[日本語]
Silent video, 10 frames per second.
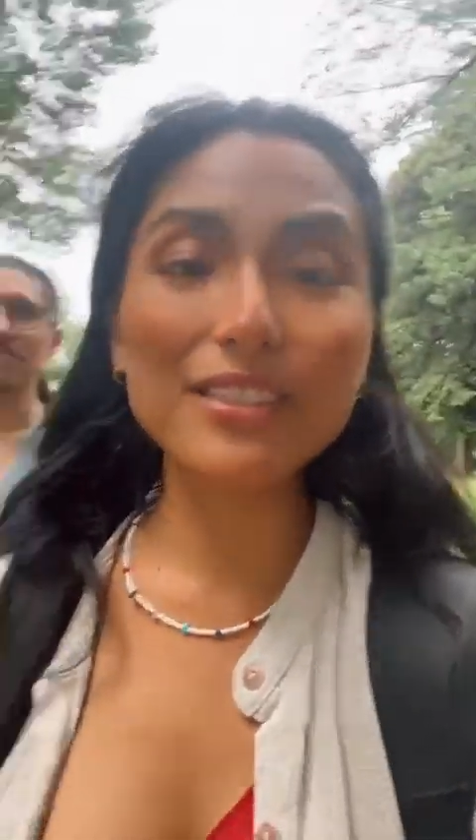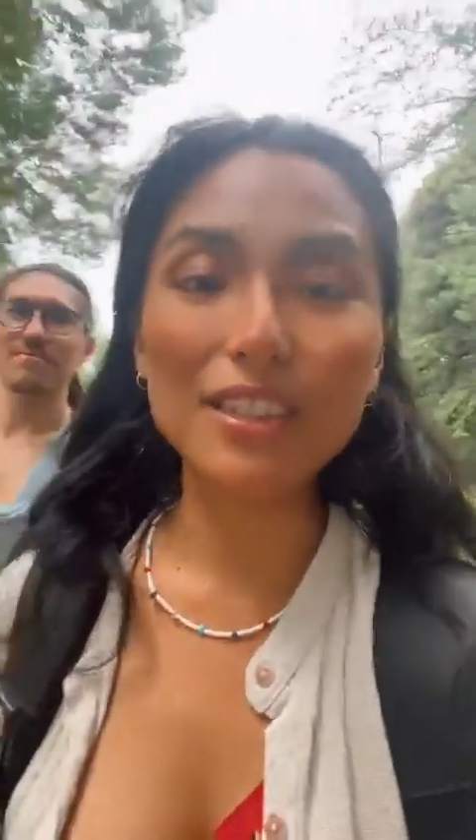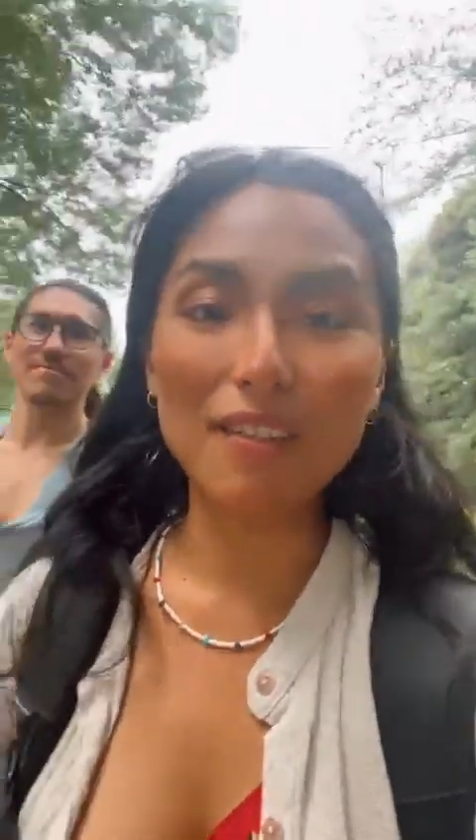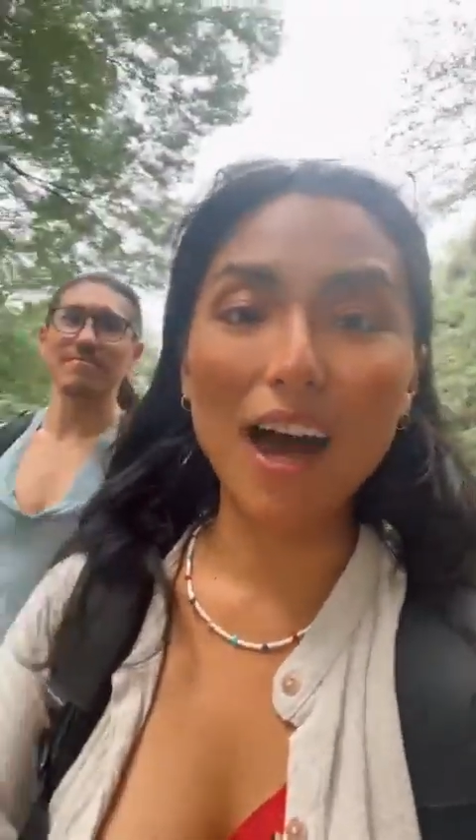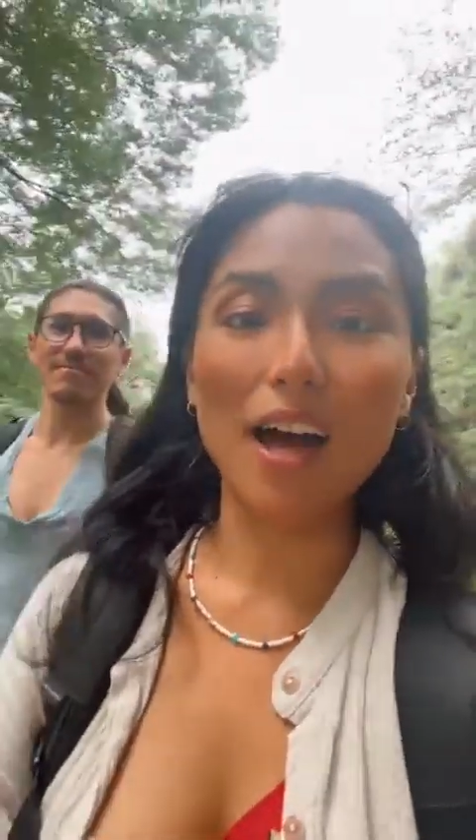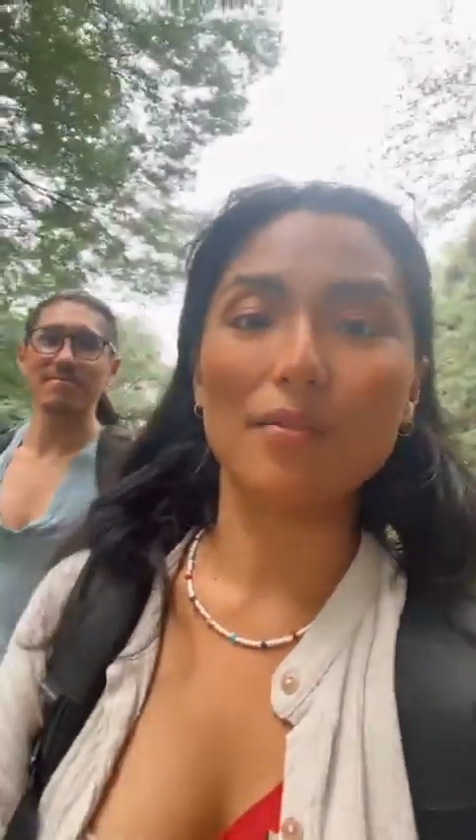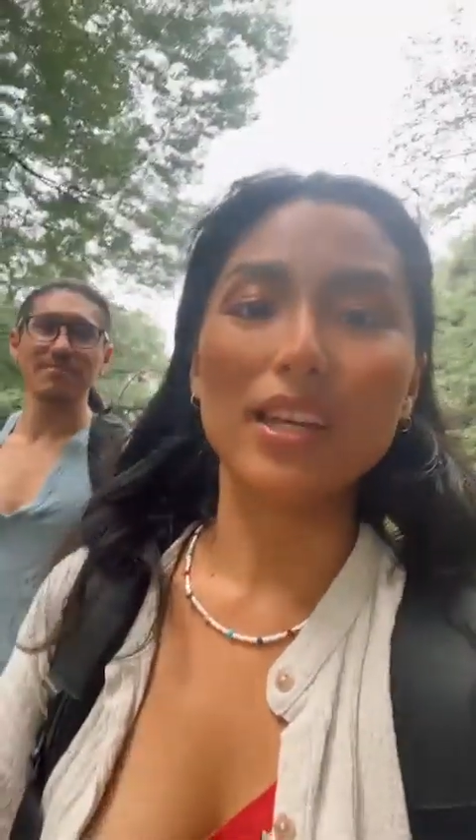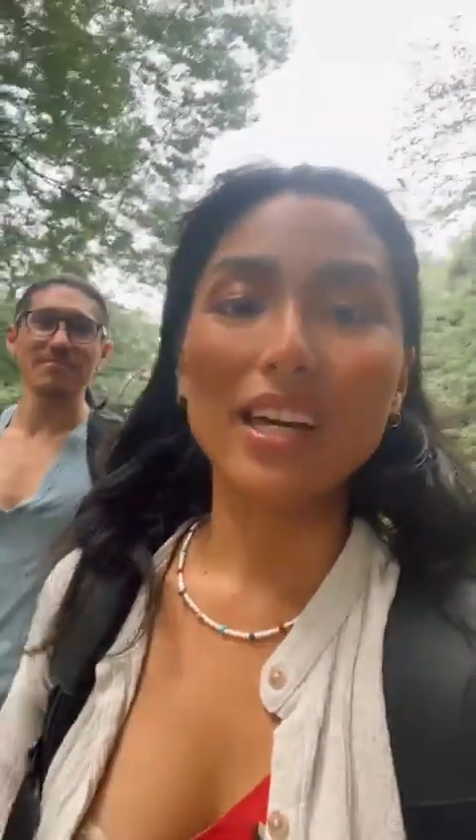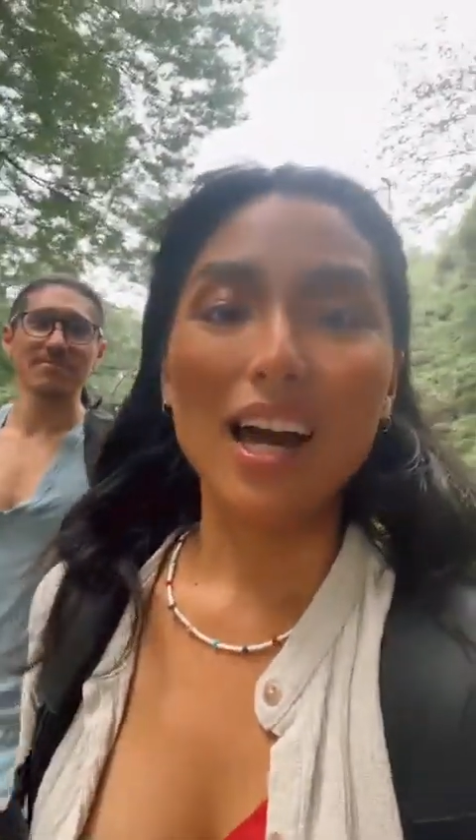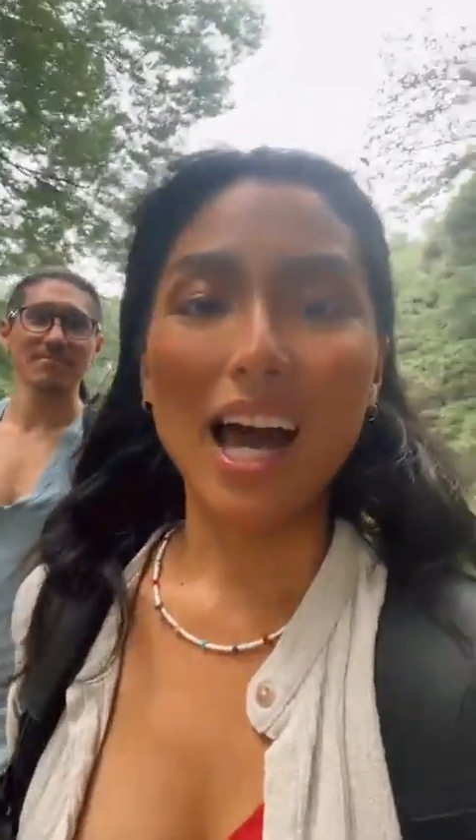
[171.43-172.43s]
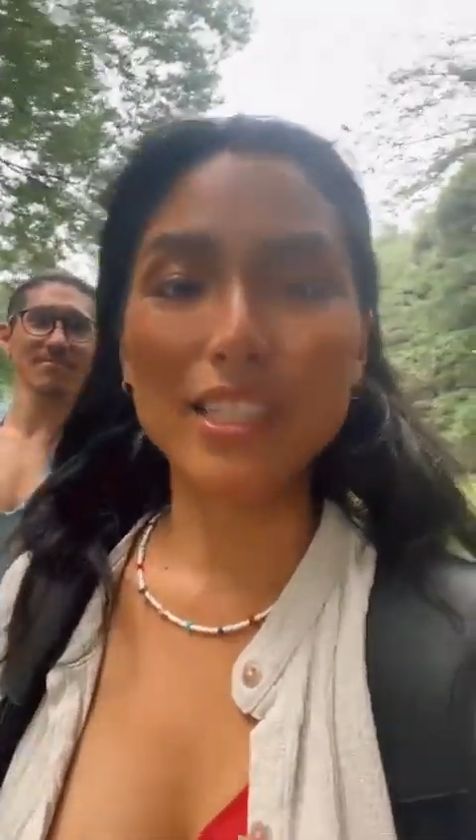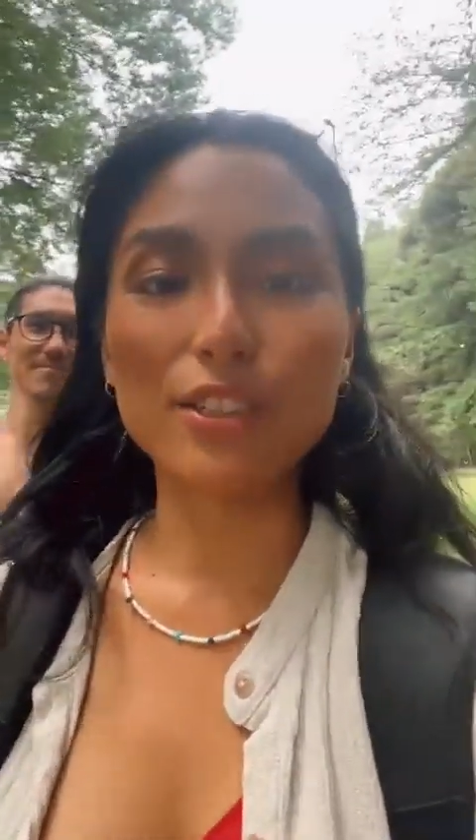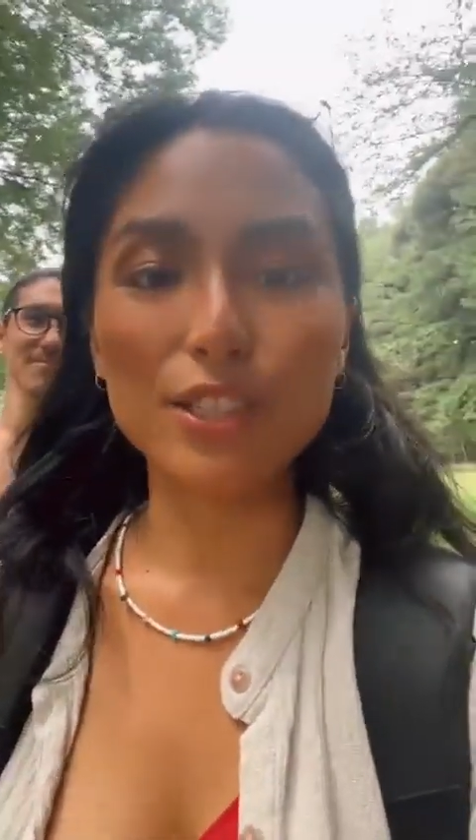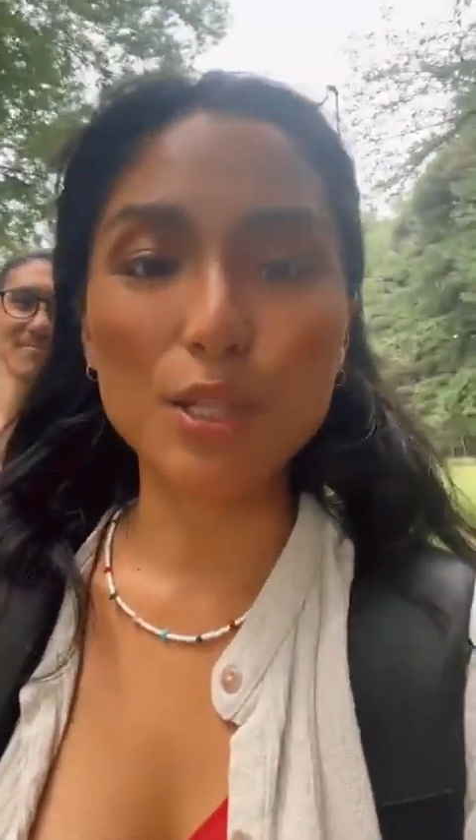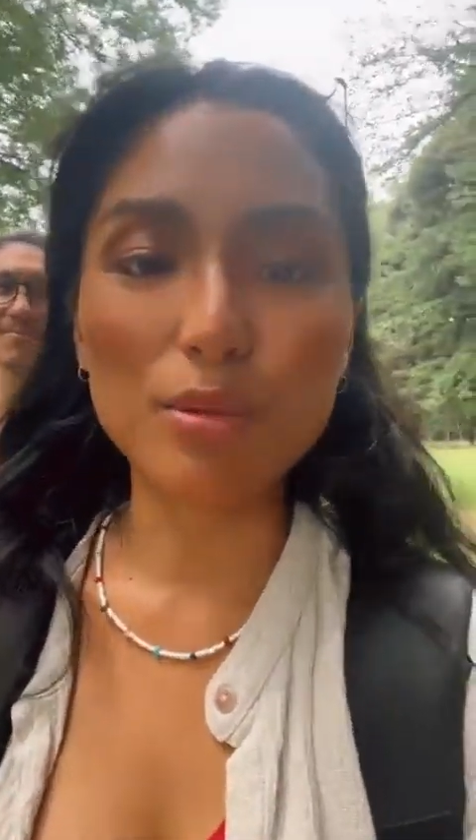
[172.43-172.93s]
いうのはあ
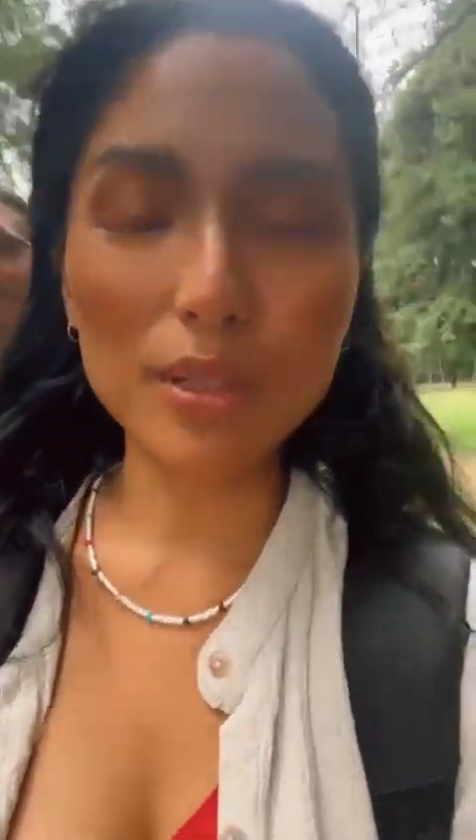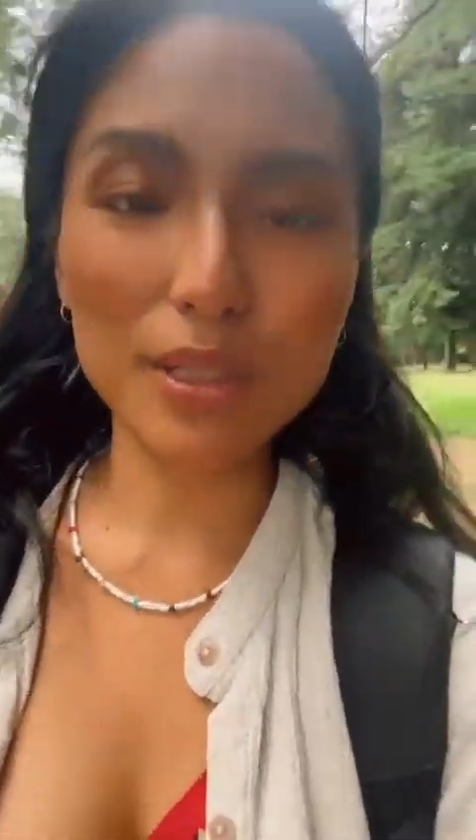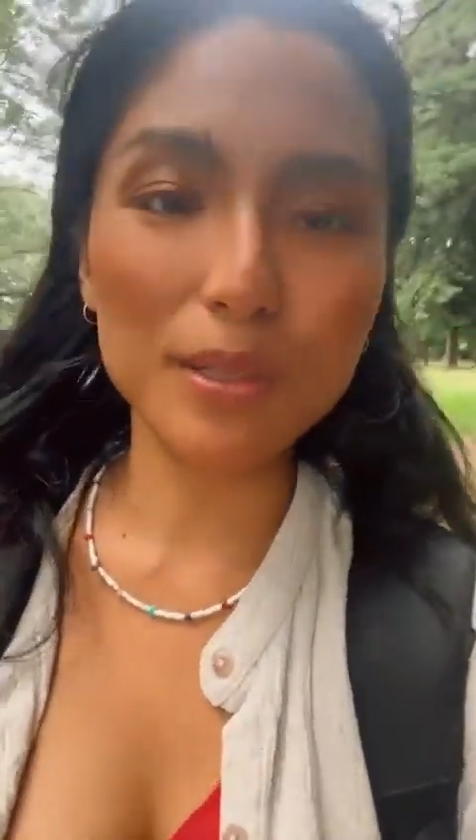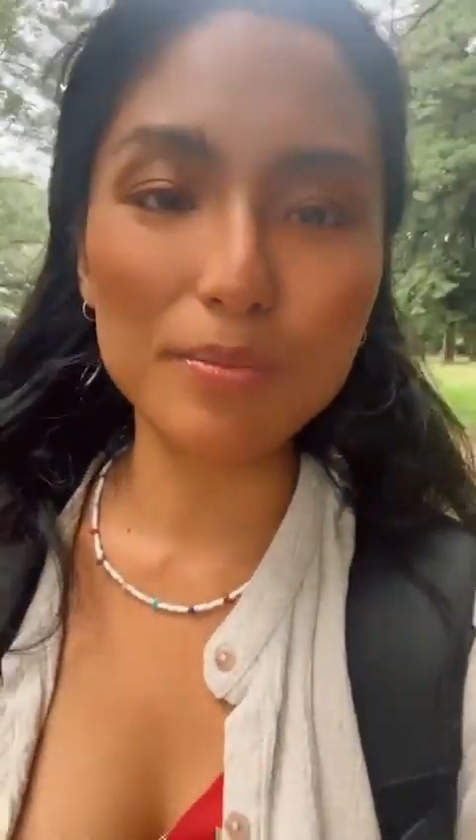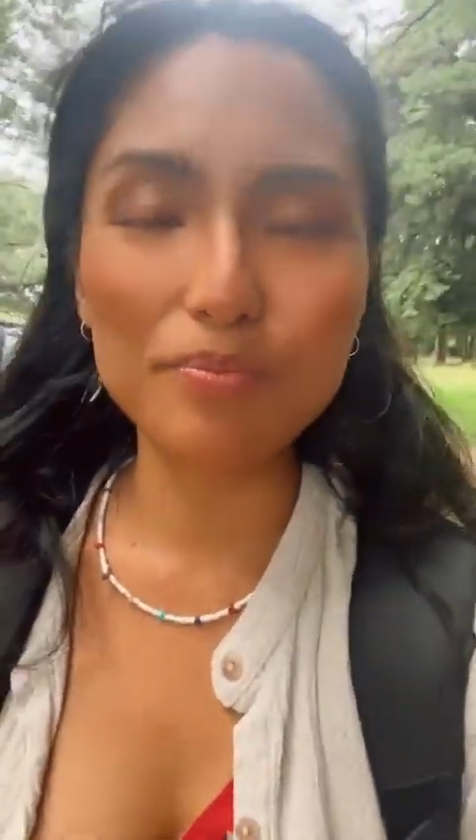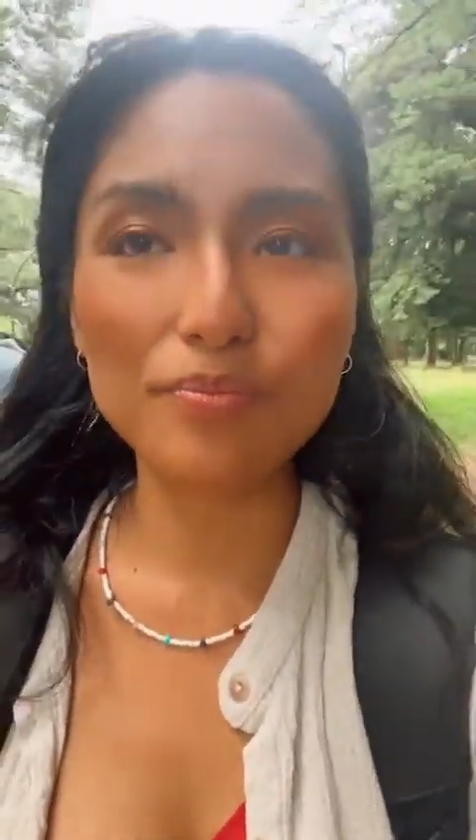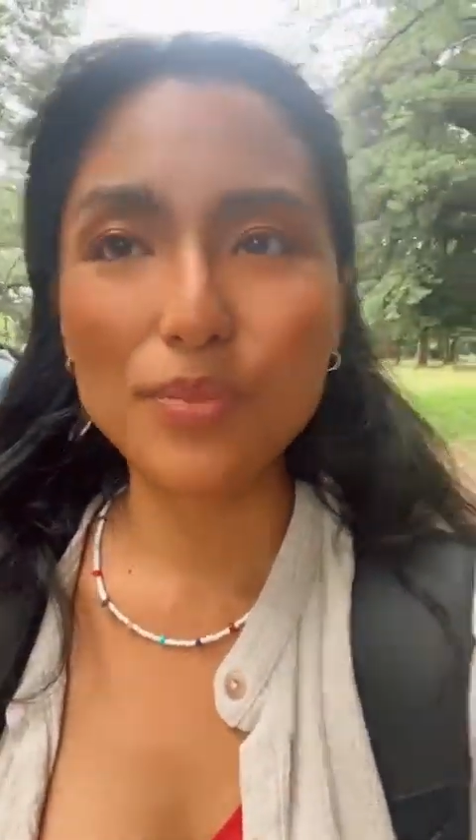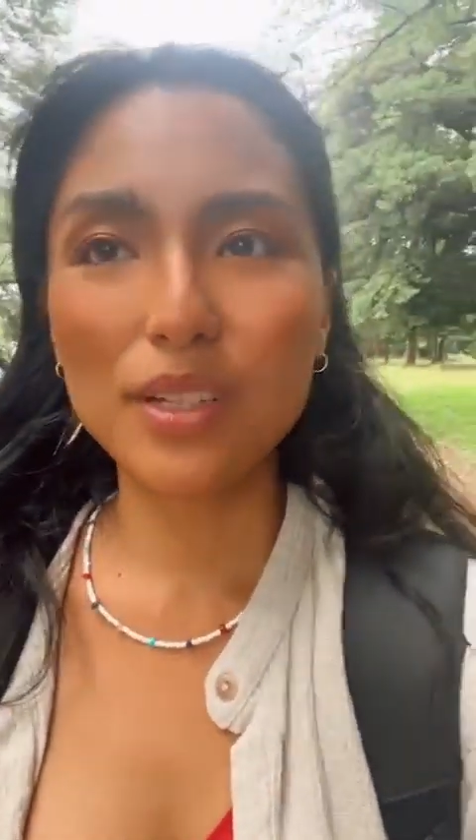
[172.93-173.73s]
の自分